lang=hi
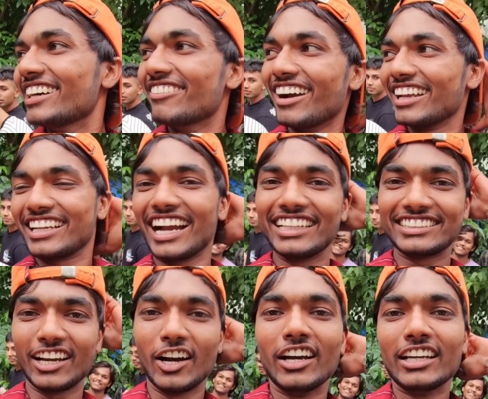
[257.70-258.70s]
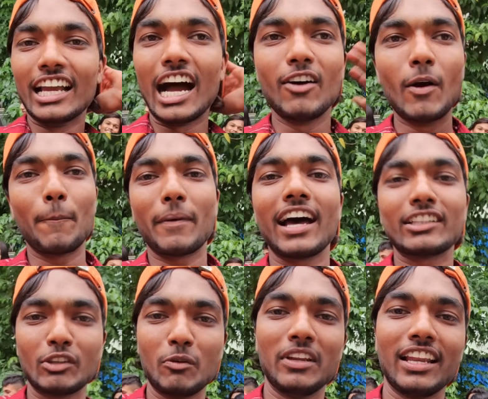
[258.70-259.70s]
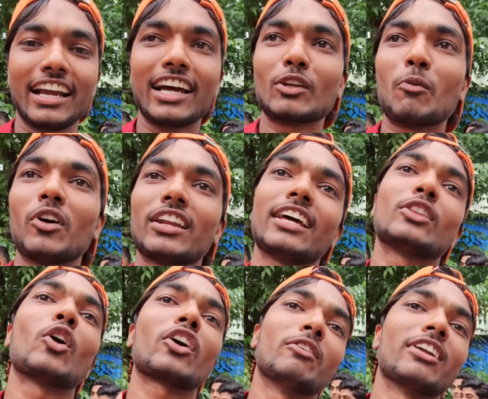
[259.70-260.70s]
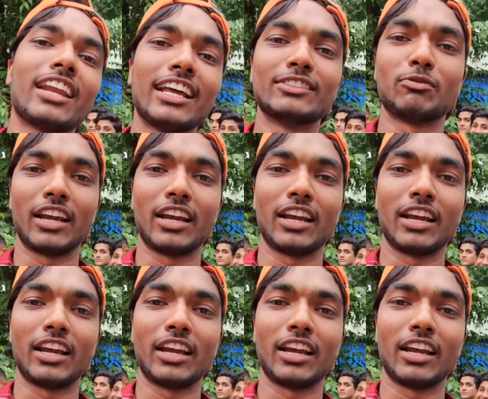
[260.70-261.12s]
भाई कैसे यहाँ पे पास भी मिलेगा तो बोल रहे हैं दो किलोमीटर लाइन पे